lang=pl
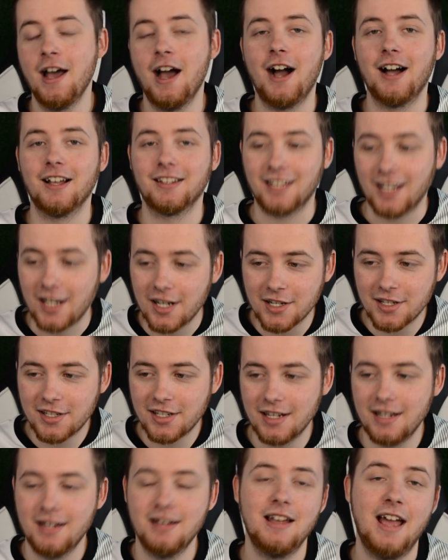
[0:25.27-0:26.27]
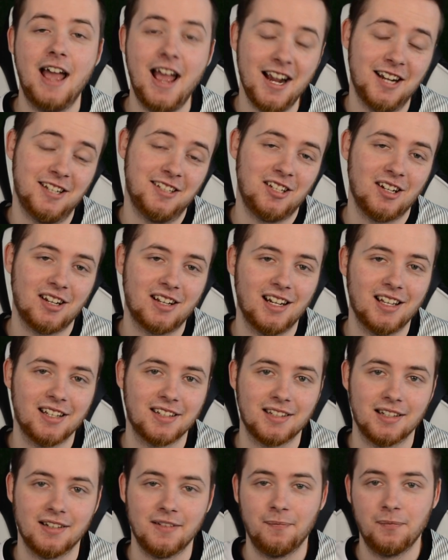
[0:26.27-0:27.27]
a także
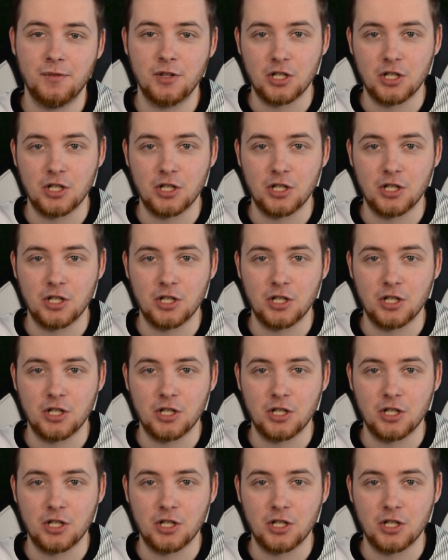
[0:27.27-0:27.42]
Ekstraklasa,